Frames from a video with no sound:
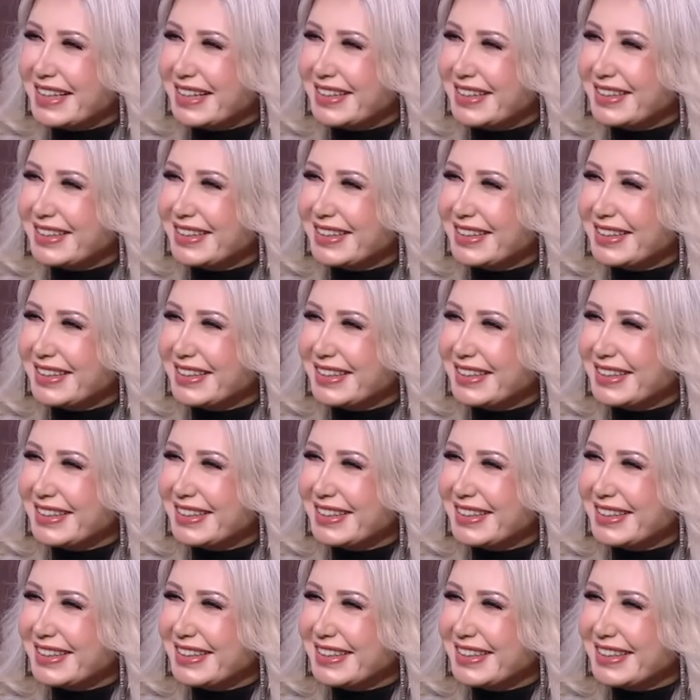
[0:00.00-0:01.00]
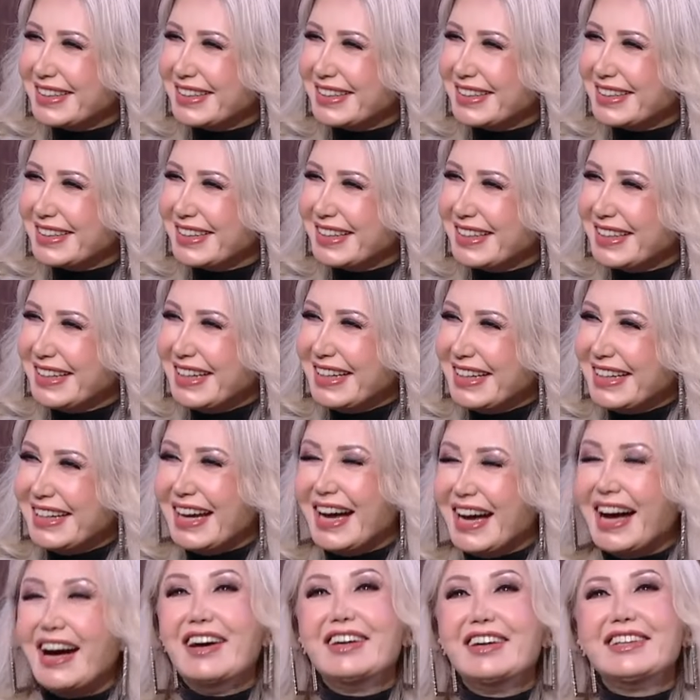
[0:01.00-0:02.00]
او الستات تخاف منك
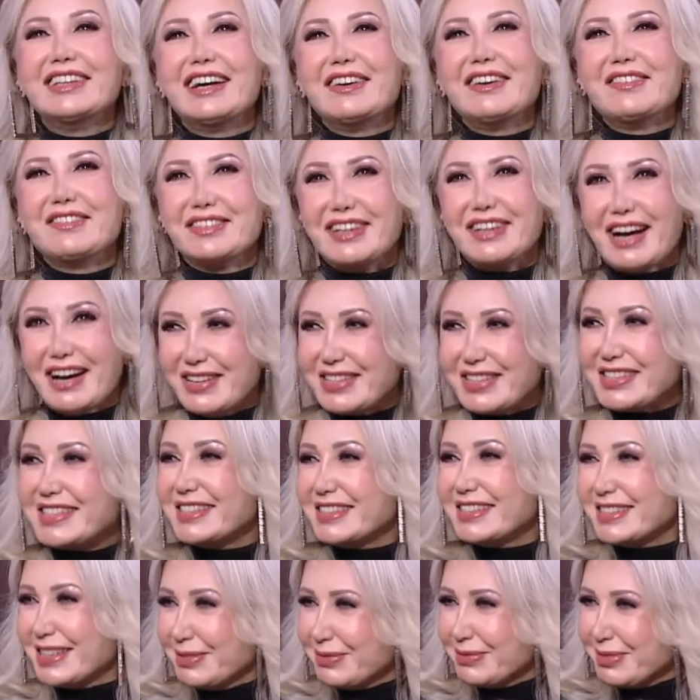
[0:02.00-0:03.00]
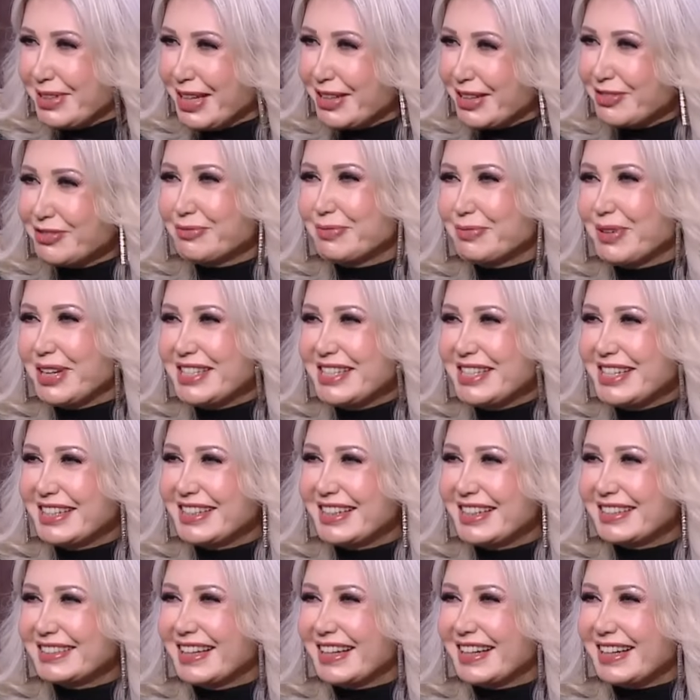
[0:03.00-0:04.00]
اه لا اه الستات تخاف مني ان
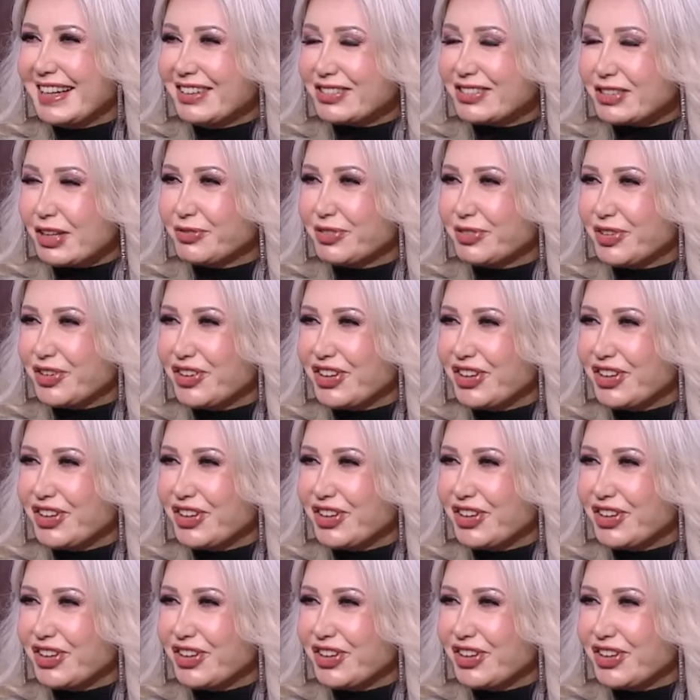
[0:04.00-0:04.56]
انا اختفي ايوه